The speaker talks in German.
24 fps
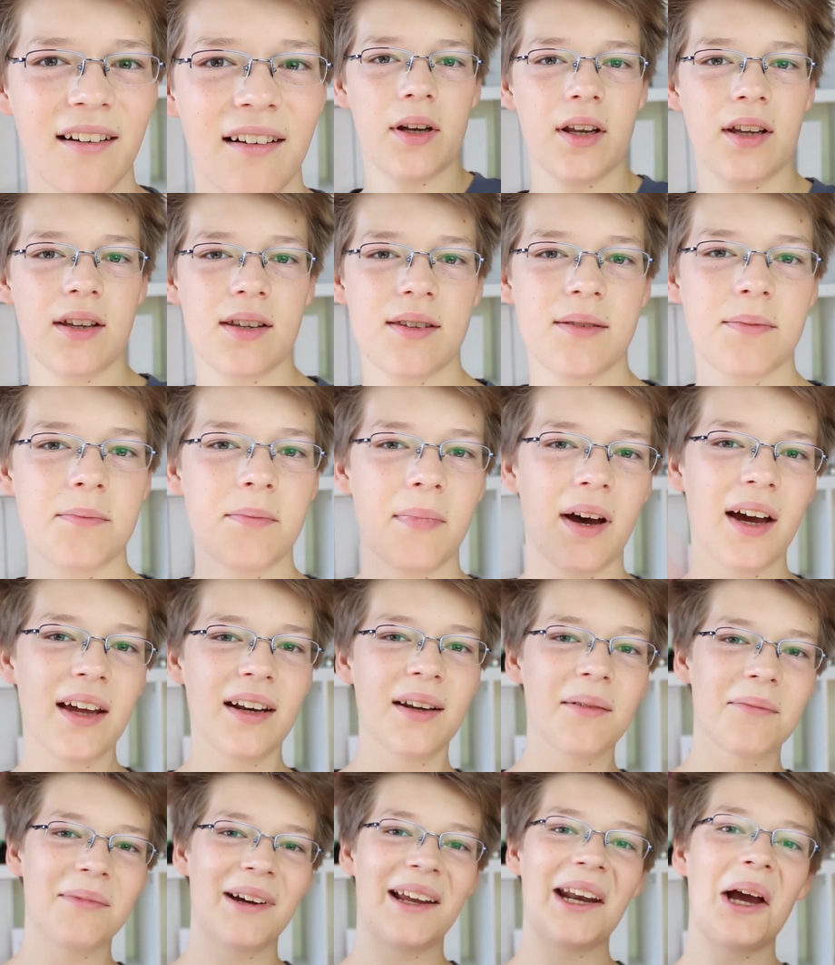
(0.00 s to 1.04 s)
Das
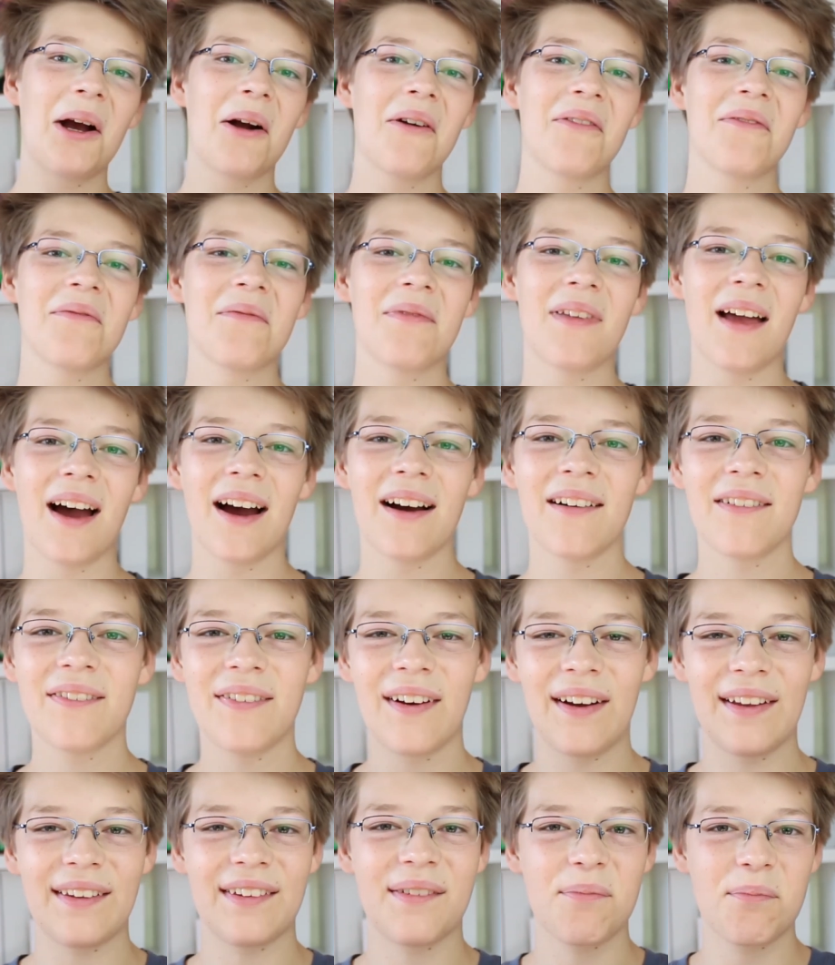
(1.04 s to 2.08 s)
meiner Meinung nach
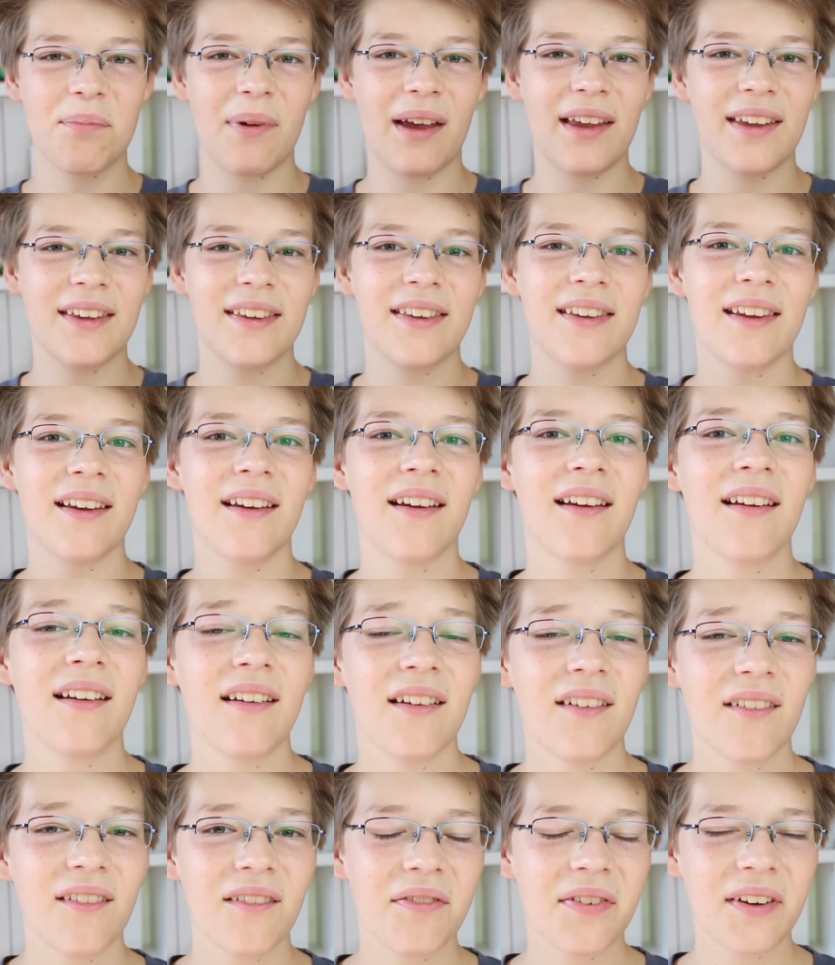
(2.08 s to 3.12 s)
fast beste
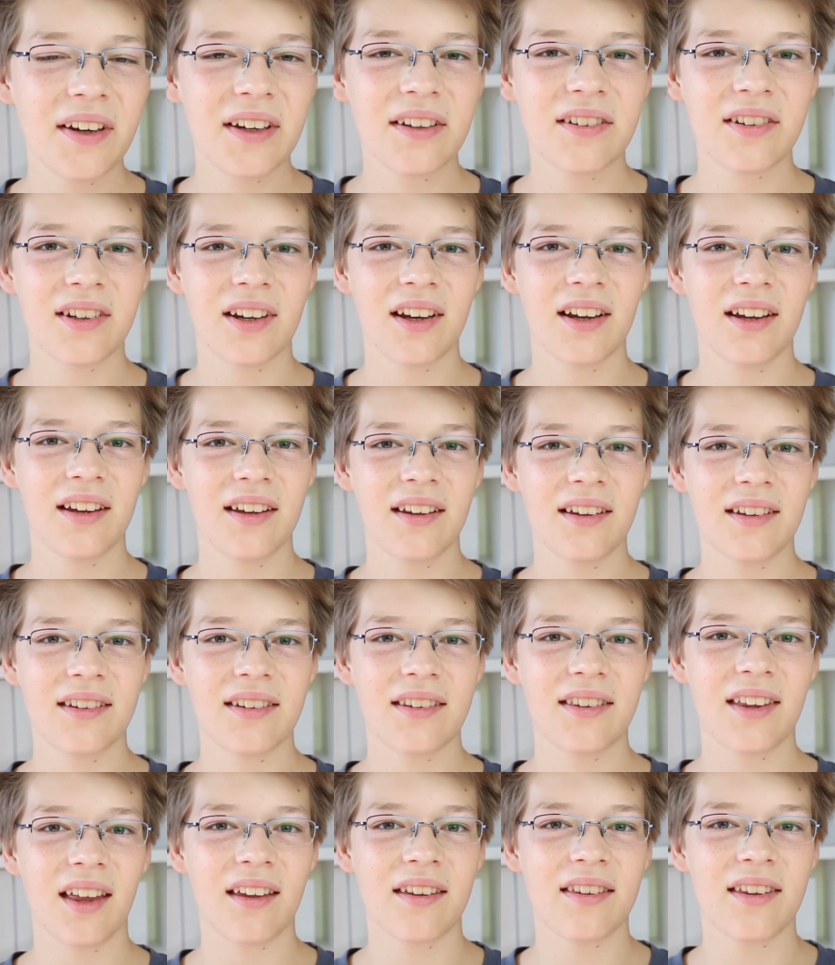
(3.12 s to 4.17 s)
Feature
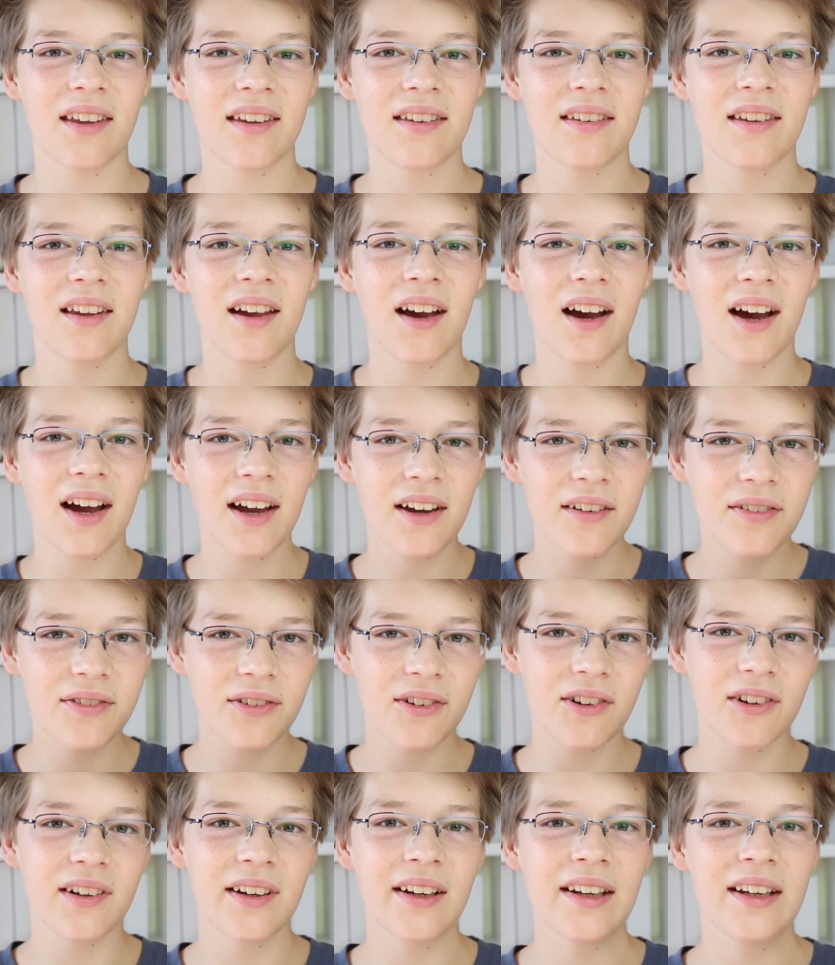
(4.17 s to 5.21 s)
ist, dass das
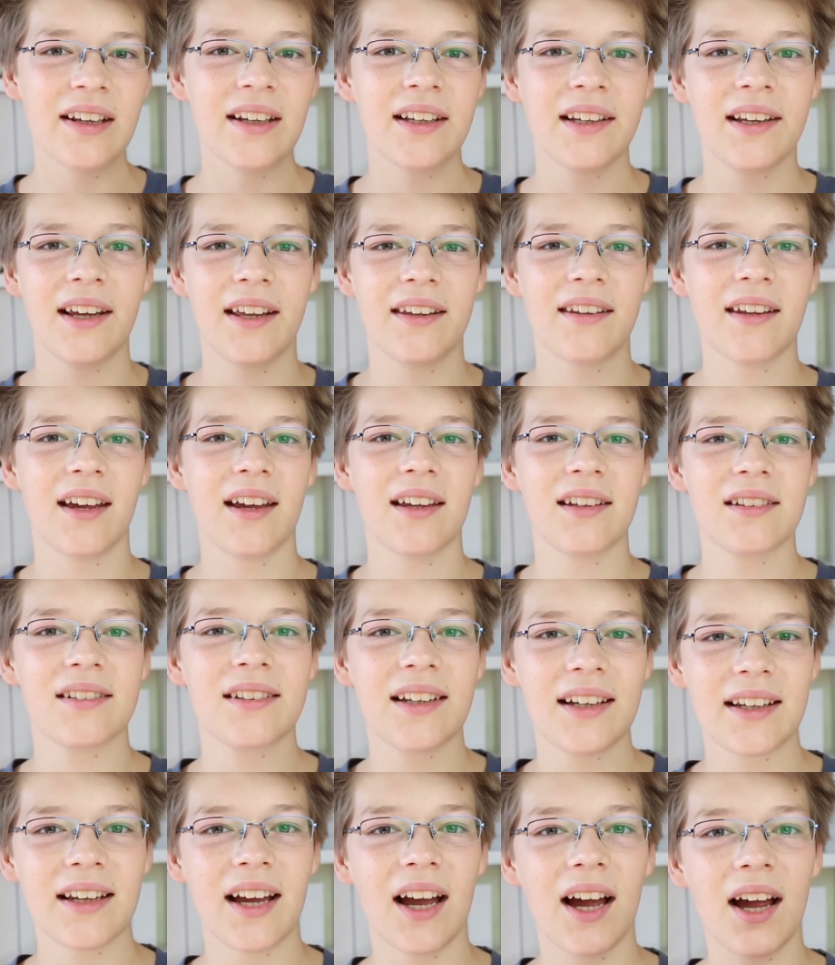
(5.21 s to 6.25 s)
iPhone jetzt
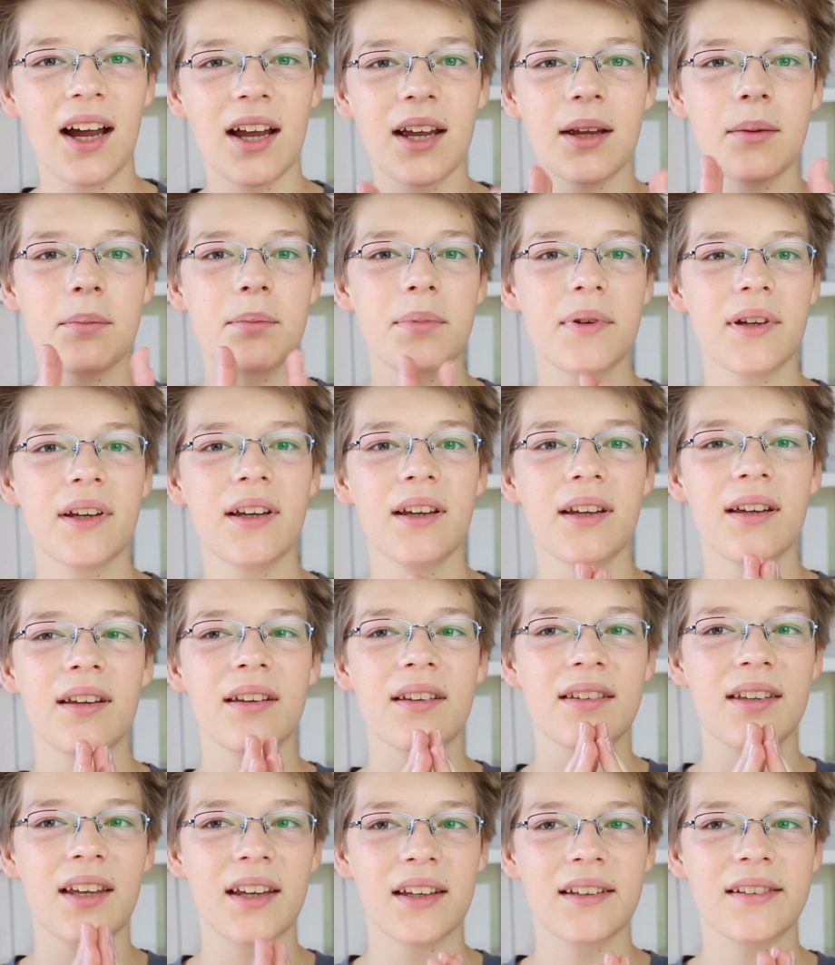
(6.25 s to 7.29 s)
endlich
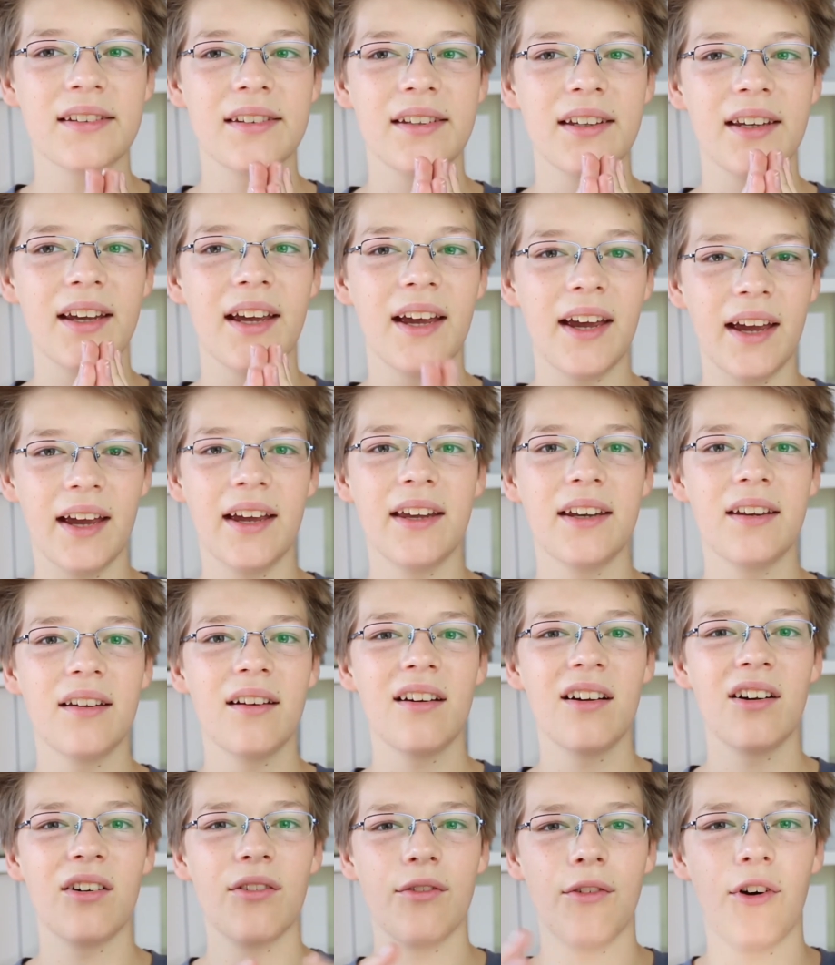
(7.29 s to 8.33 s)
IP68
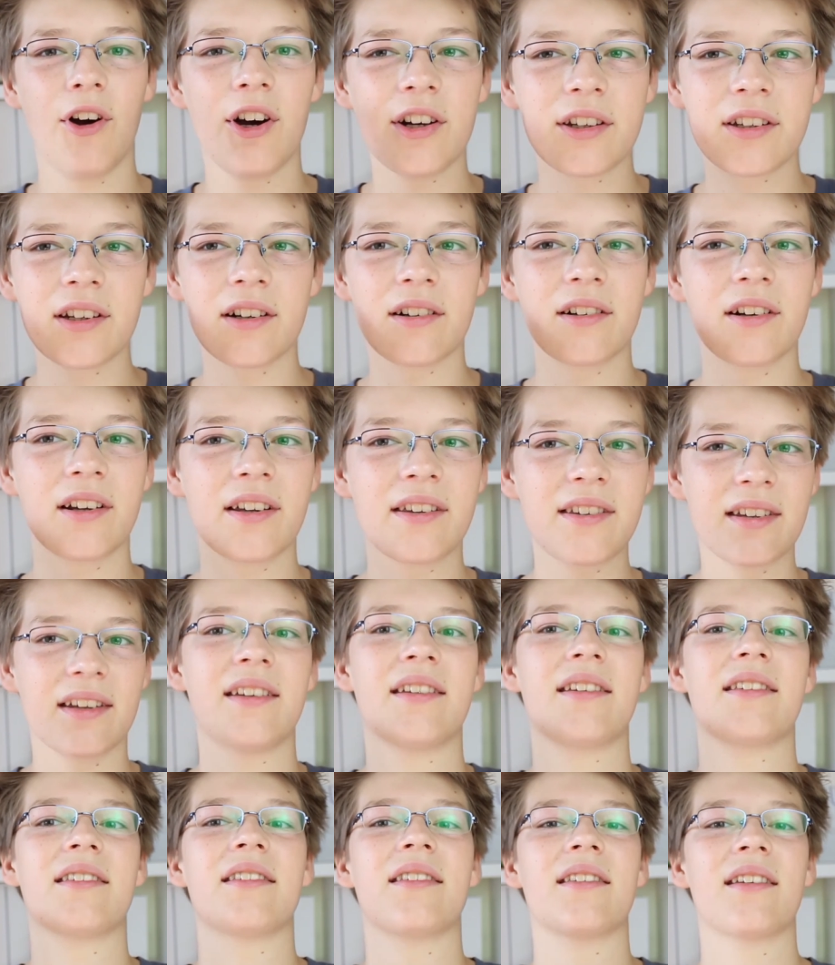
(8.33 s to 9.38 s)
Water
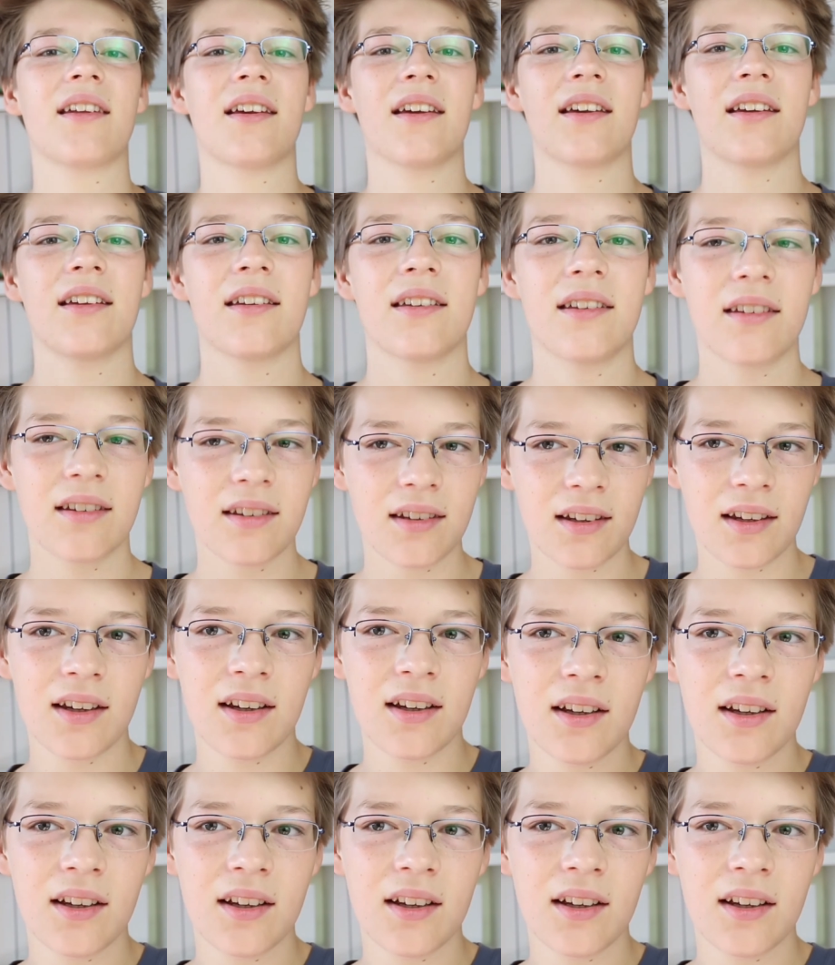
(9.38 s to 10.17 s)
Resistant ist.